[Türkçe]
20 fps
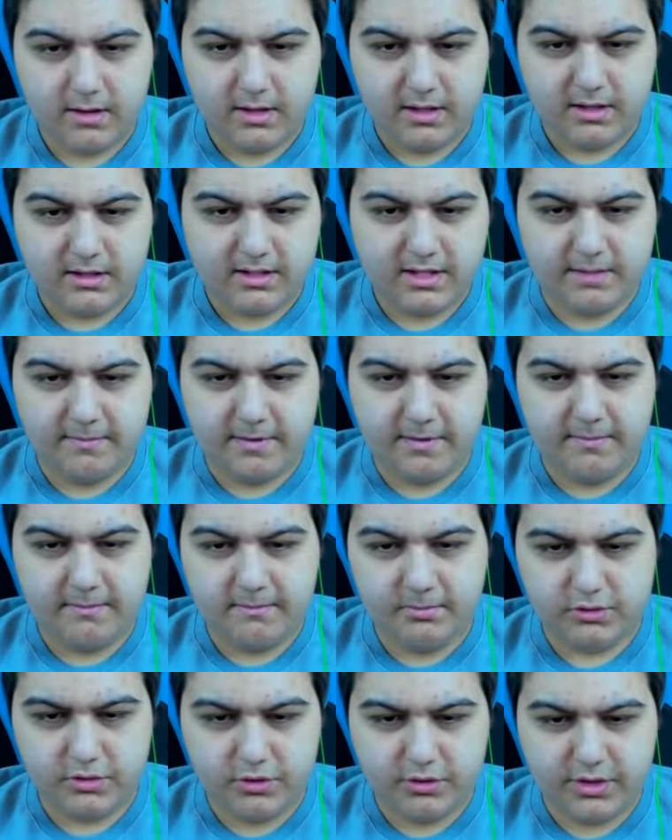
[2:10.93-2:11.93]
Tamam
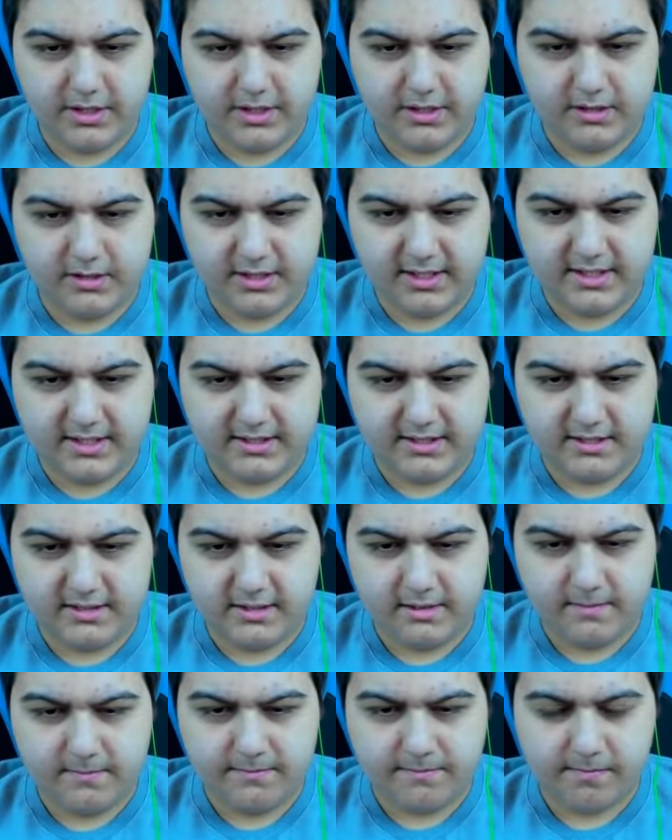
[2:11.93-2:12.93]
söyle Enes.
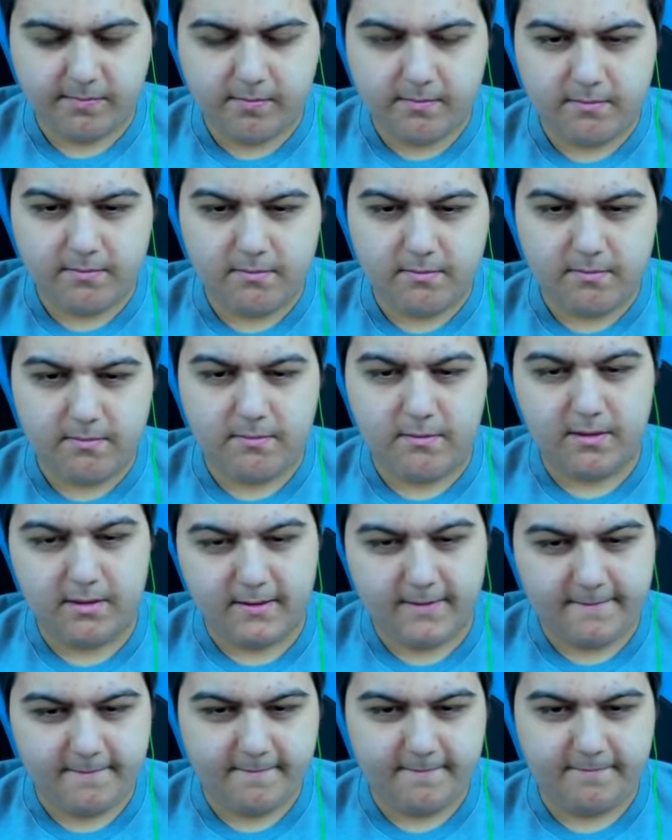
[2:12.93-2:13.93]

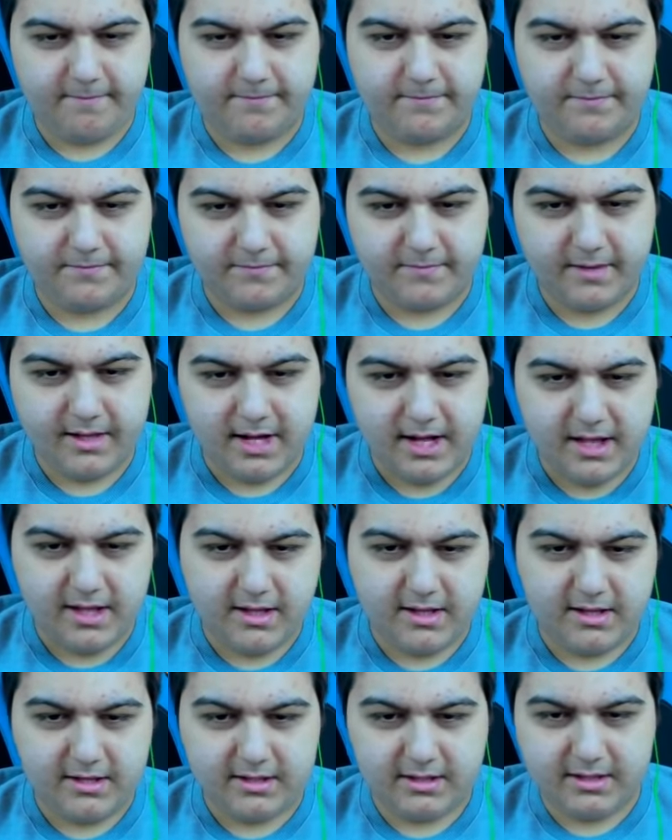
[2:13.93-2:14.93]
Ee, 12.
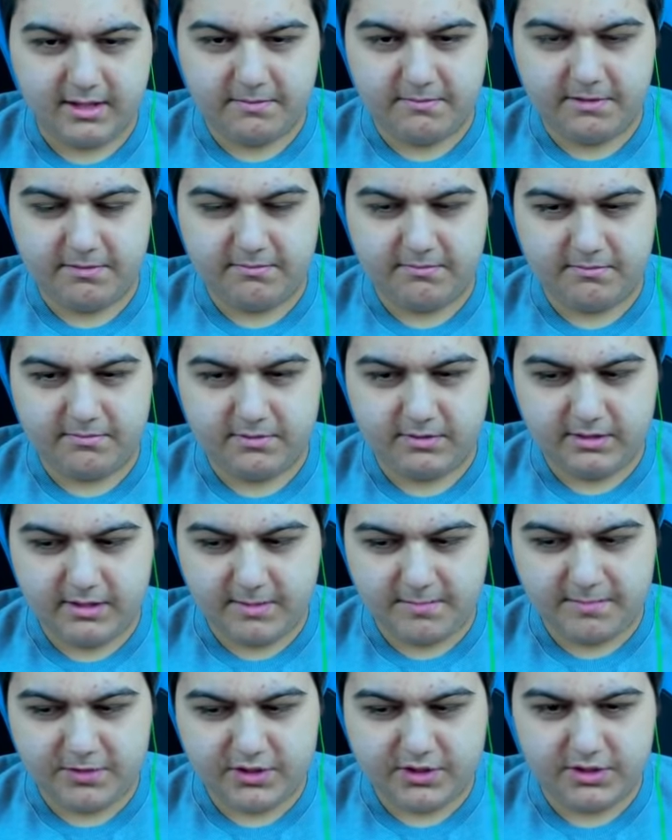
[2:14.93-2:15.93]
Tamam
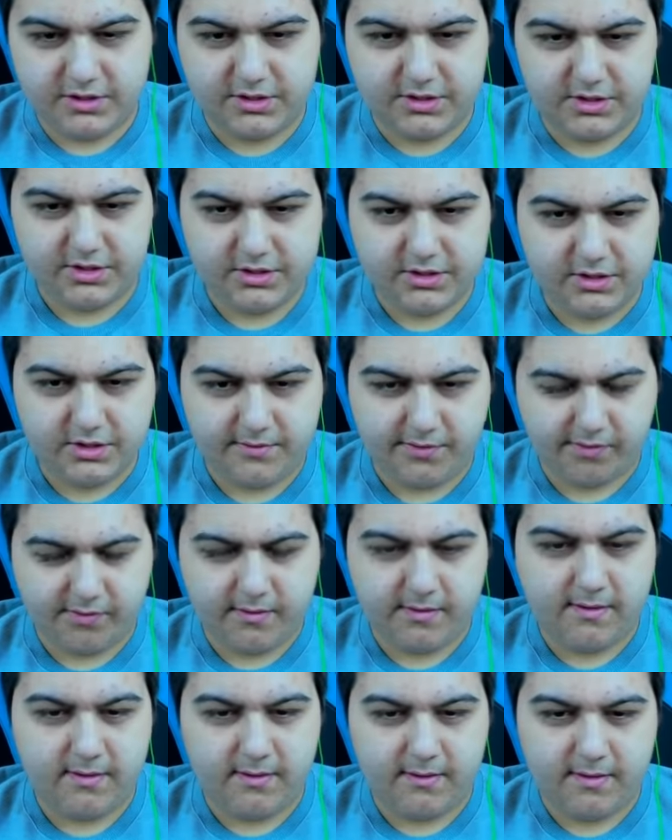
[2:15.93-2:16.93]
yapıştır.
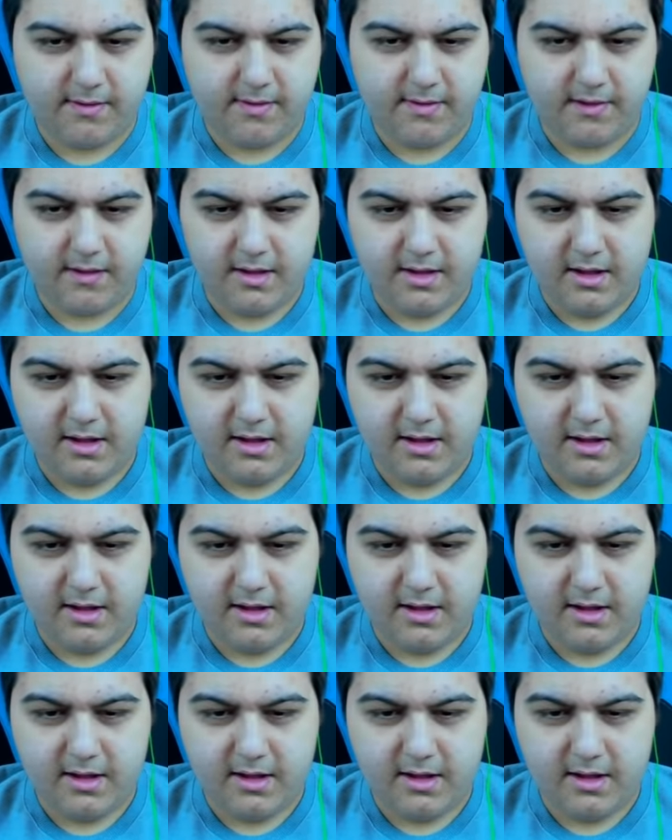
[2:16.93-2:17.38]
23.